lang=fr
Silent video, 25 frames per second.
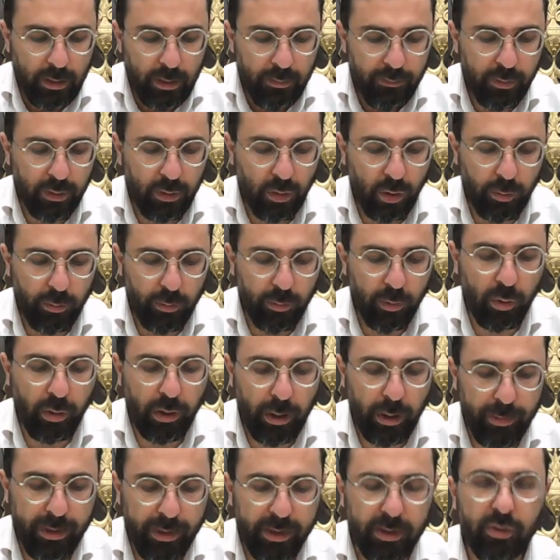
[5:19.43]

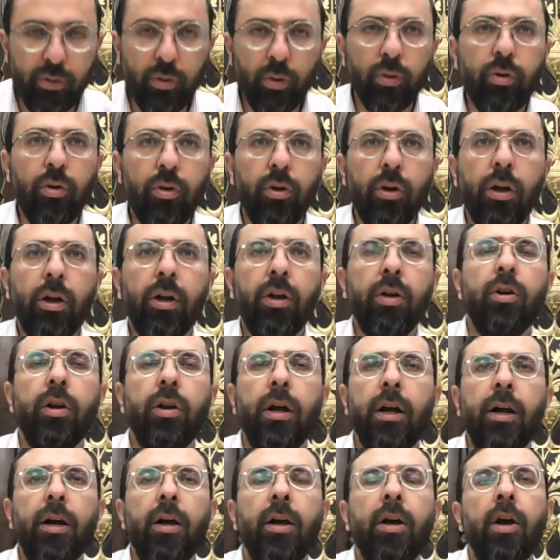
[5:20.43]
Donc
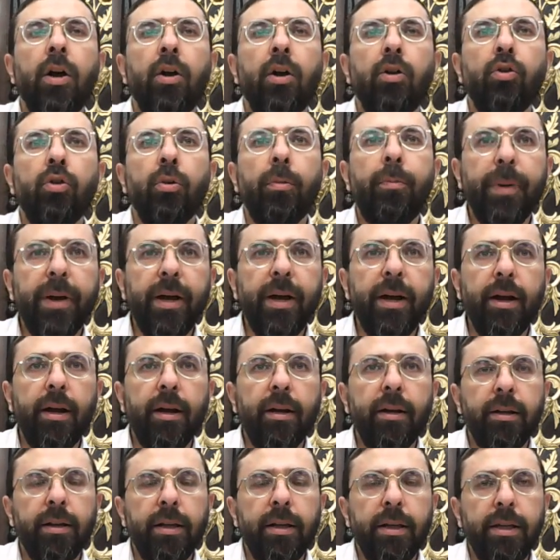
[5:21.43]
le,
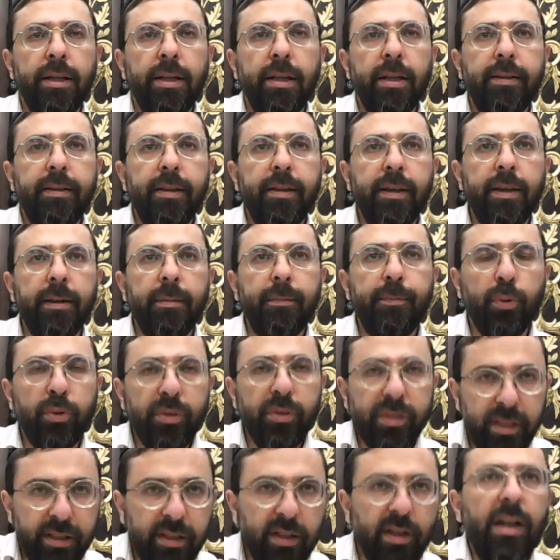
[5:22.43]
pain, il était
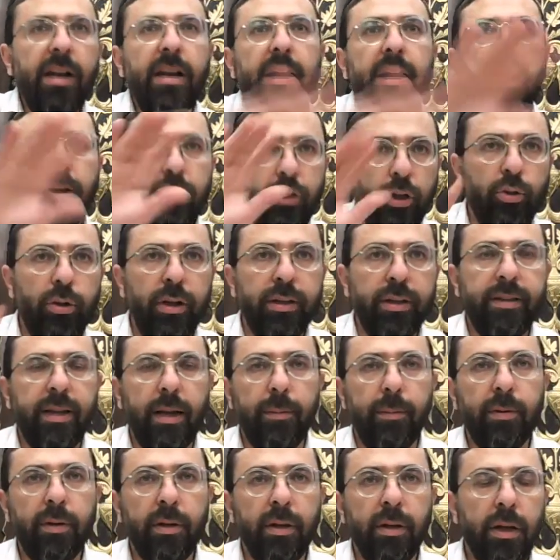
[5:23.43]
posé dans la largeur de la
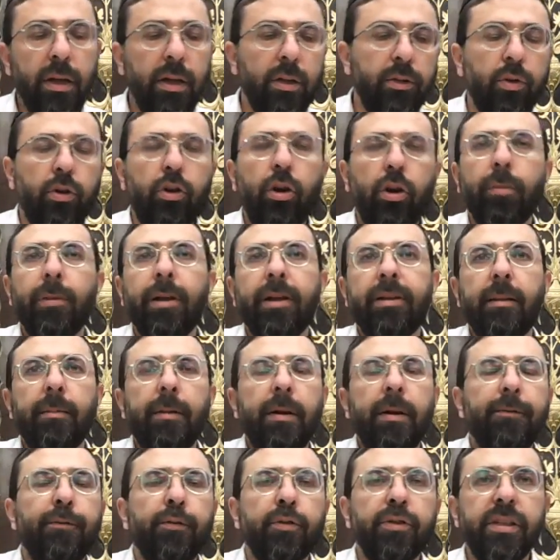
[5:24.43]
table. comme la table,
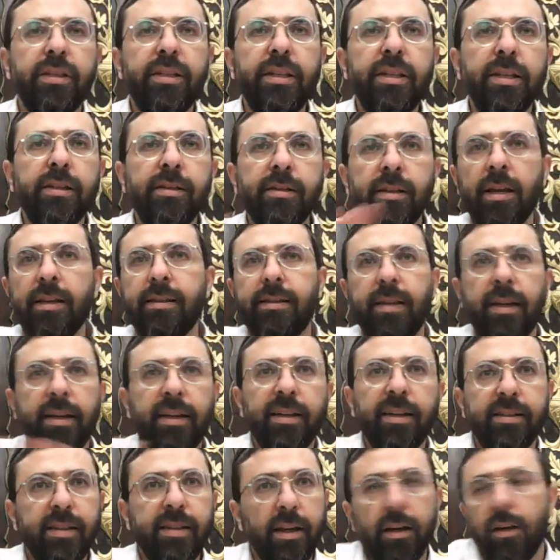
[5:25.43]
elle faisait 10, 5
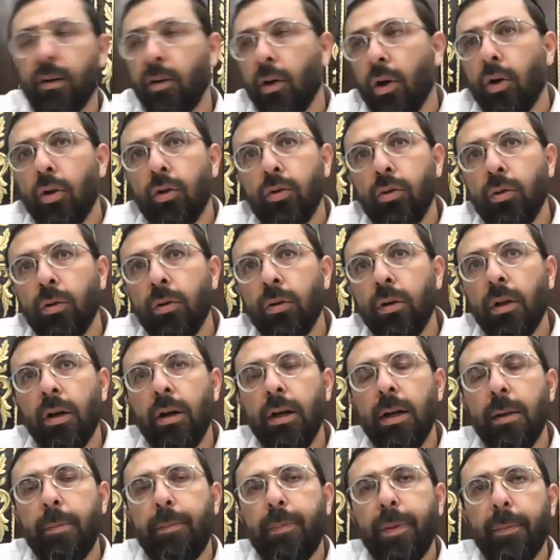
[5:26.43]
et 5,
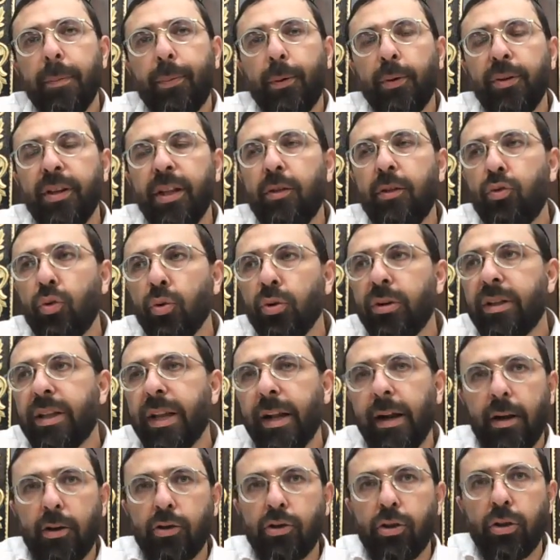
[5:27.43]
les pains prenaient toute
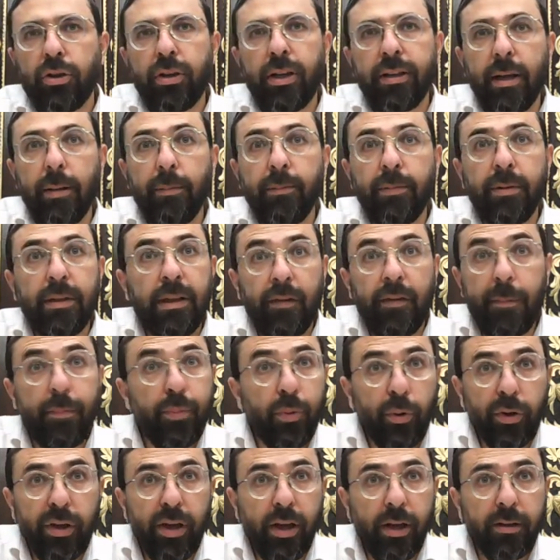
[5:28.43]
la largeur de la table. Il n'y avait plus
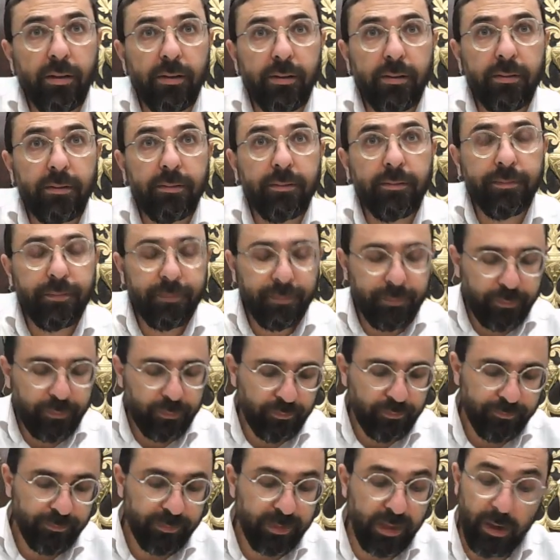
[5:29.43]
rien. Il
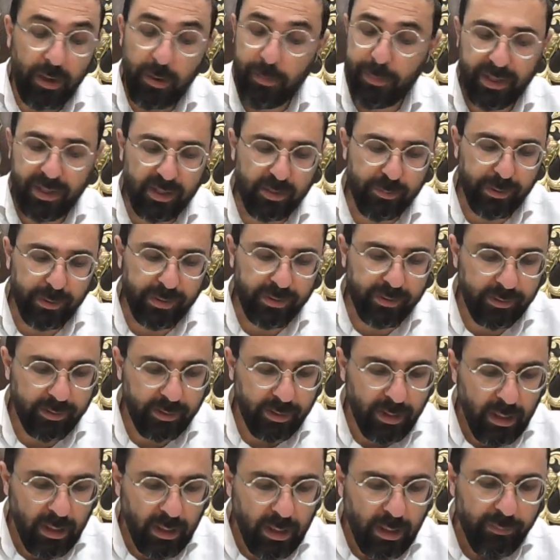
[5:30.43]
n'y avait pas d'espace.
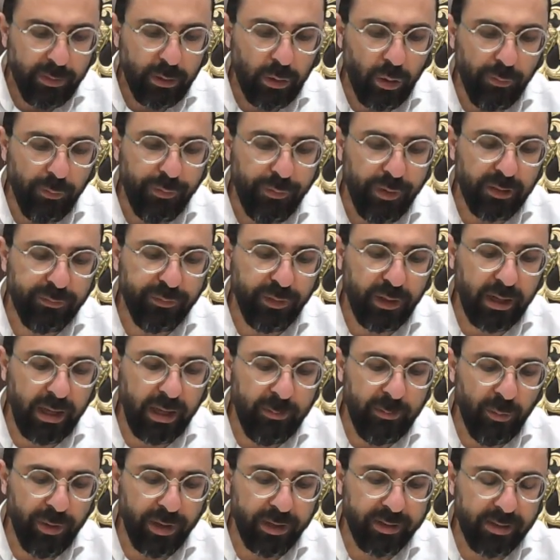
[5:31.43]
Les kofel,
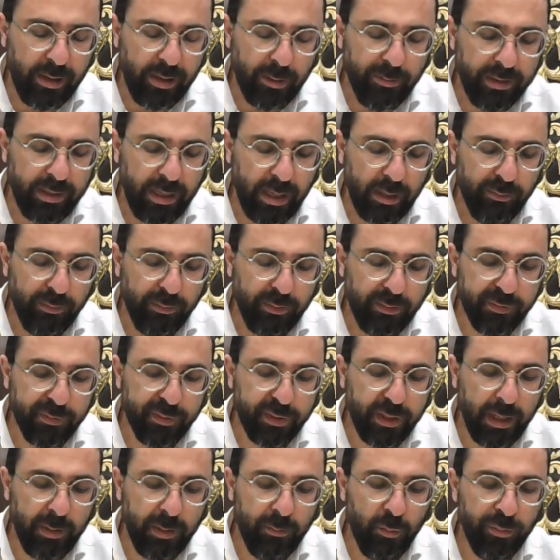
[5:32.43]

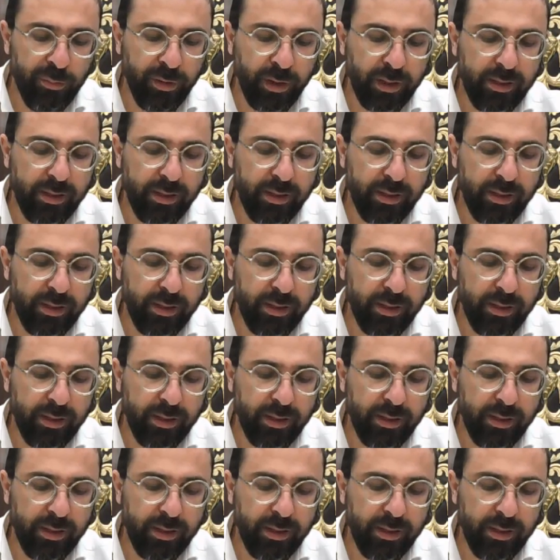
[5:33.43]
comme